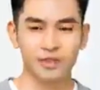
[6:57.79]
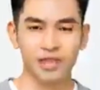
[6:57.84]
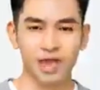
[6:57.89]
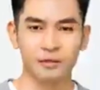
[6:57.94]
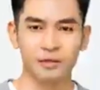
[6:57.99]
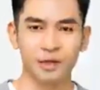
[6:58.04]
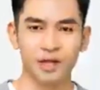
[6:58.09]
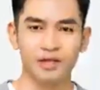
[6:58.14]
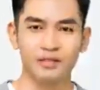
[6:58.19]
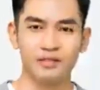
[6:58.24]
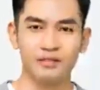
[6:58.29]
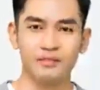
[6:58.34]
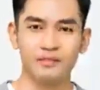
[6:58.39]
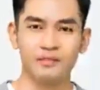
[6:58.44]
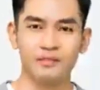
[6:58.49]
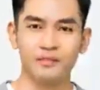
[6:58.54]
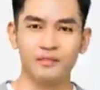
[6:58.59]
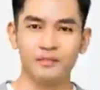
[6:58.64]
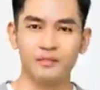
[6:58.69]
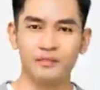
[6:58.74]
Dia bahkan
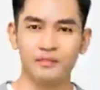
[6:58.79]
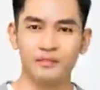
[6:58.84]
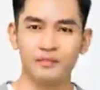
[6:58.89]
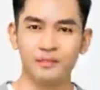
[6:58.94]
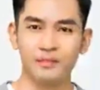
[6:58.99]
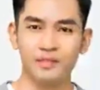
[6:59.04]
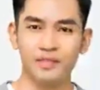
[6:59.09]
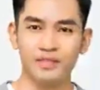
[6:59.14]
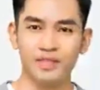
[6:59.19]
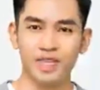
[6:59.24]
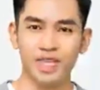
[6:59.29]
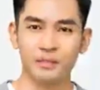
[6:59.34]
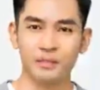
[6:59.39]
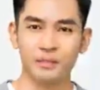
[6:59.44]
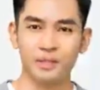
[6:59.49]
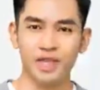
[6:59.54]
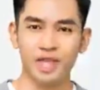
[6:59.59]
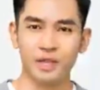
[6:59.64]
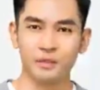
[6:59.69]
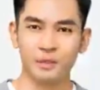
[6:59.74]
perlahan mengangkat
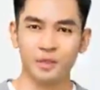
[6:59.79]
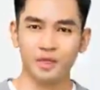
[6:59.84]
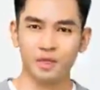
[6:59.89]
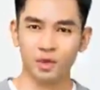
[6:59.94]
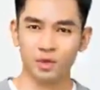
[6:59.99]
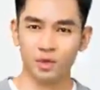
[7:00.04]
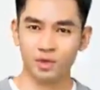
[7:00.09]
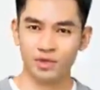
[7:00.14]
kakinya mengenakan